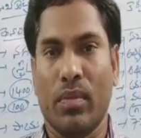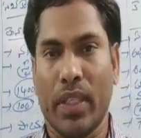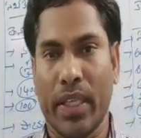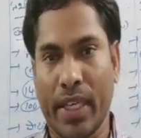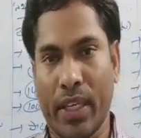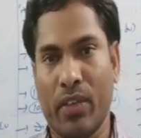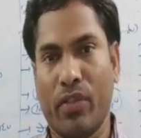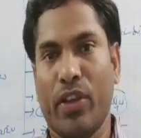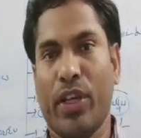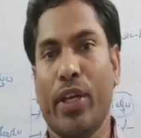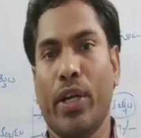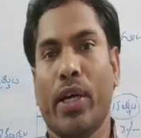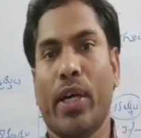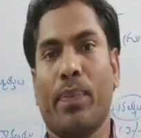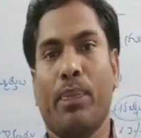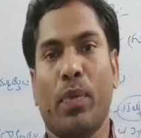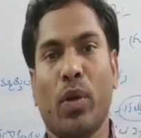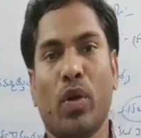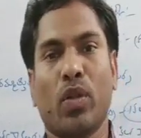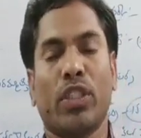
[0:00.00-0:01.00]
నేను వీడియో
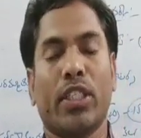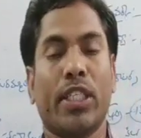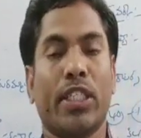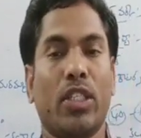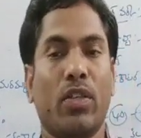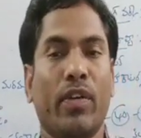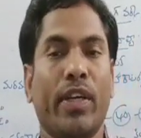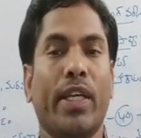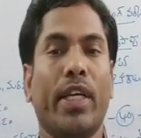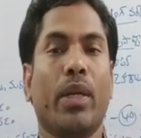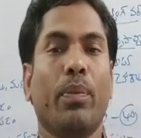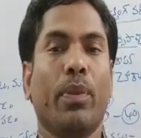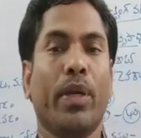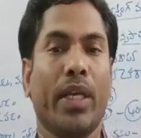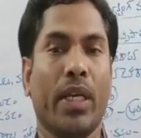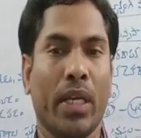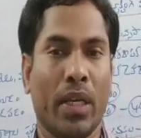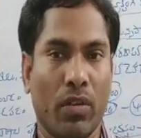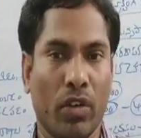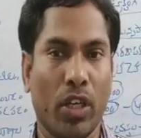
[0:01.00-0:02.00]
అప్లోడ్ చేసిన వెంటనే
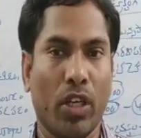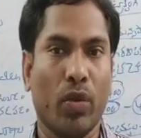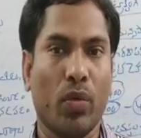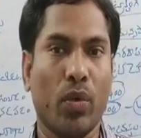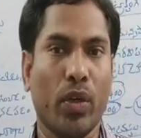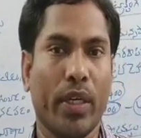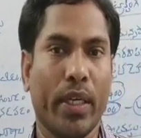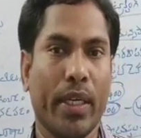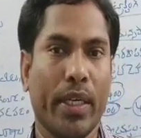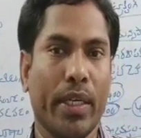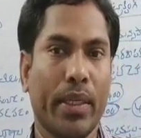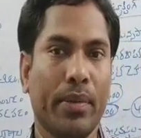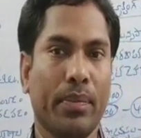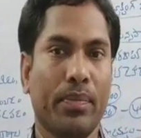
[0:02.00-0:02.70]
మీకు రావాలనుకుంటే